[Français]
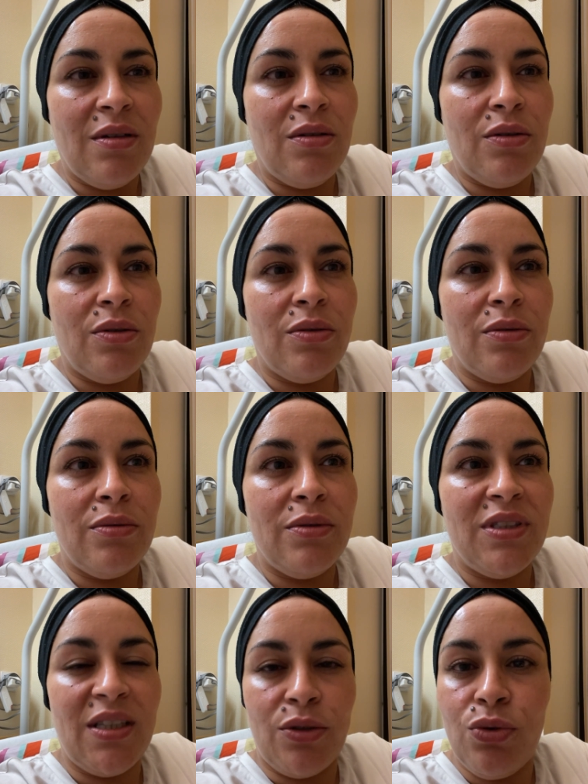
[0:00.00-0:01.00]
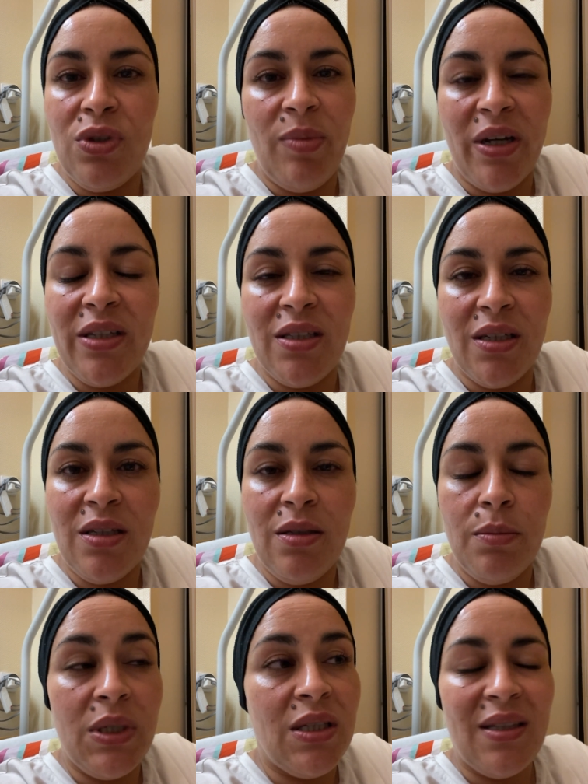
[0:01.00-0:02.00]
Euh, ça tue les bactéries,
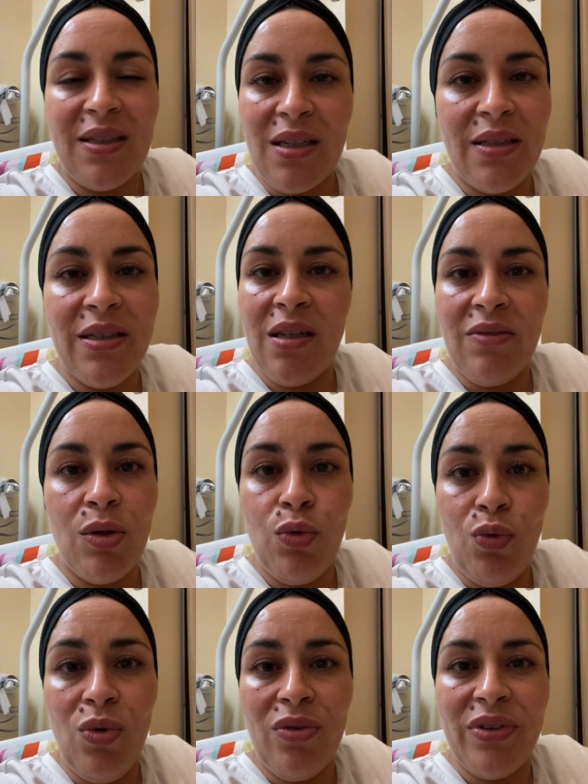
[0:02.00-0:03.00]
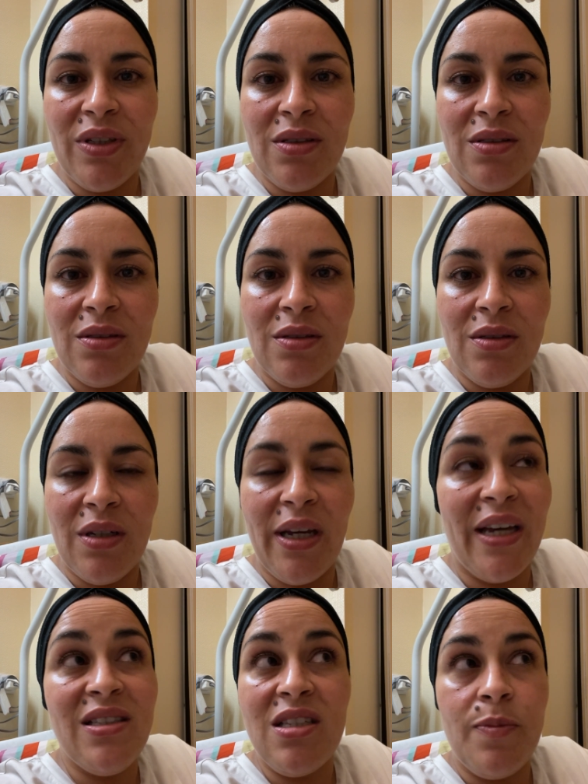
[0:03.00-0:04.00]
mais ta saleté, elle va où en fait
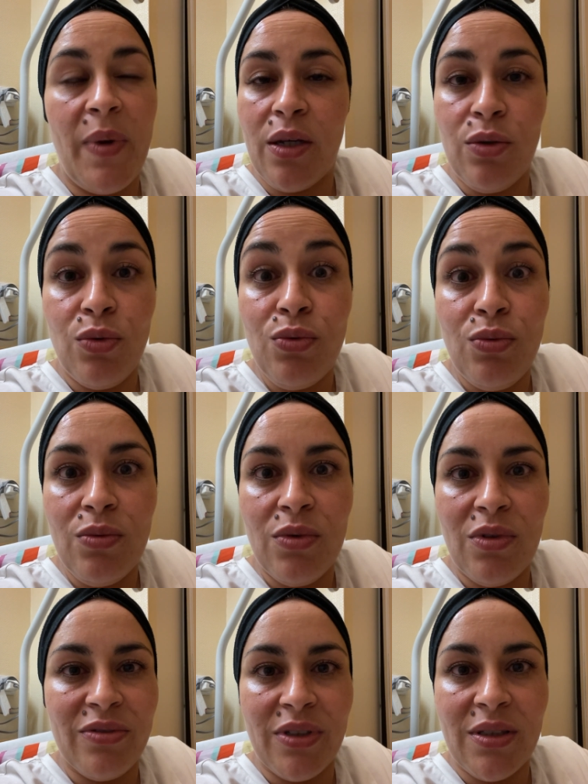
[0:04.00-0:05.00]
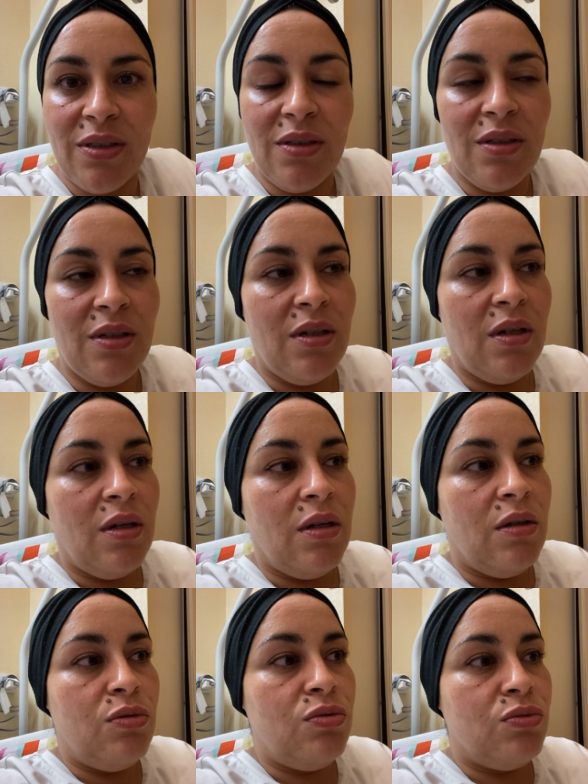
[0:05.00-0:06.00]
Elle disparaît où en fait
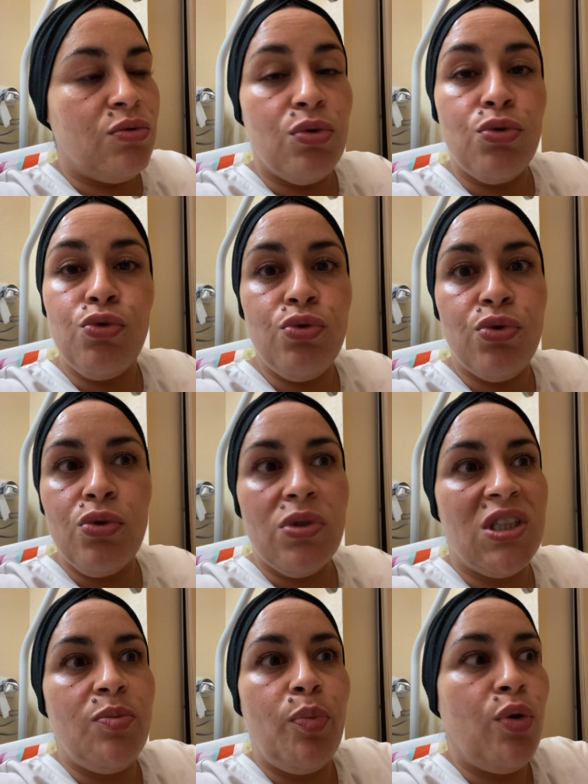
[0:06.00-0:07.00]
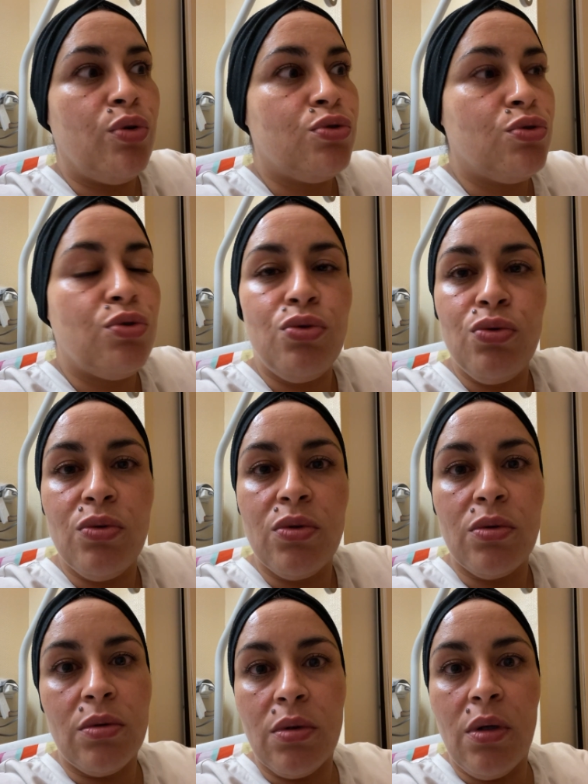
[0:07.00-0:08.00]
Donc euh, tous ceux qui pensent
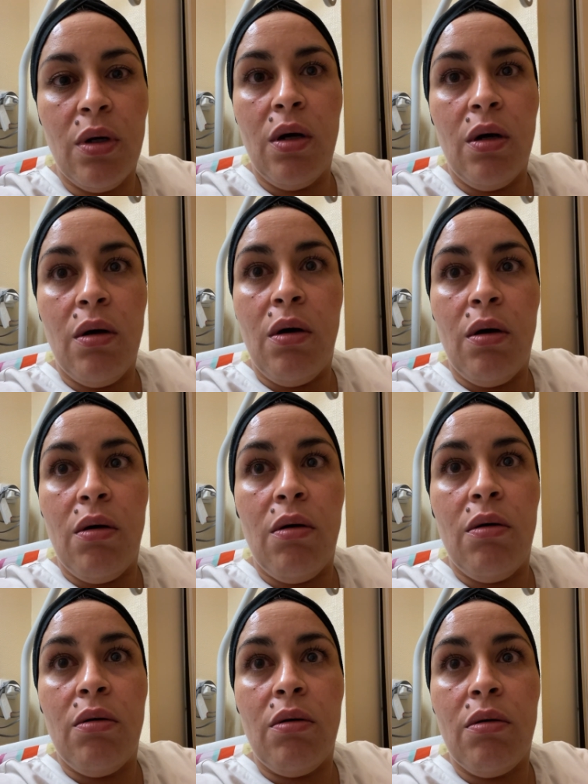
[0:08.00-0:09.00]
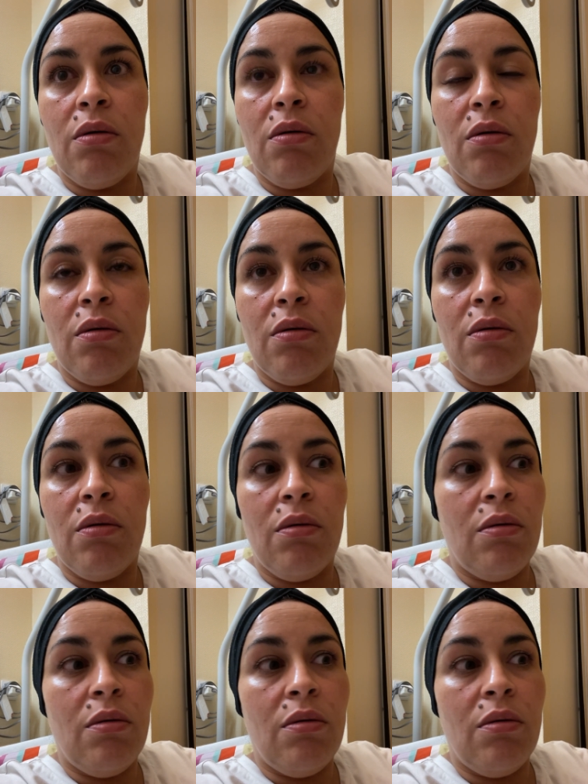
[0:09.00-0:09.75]
que euh,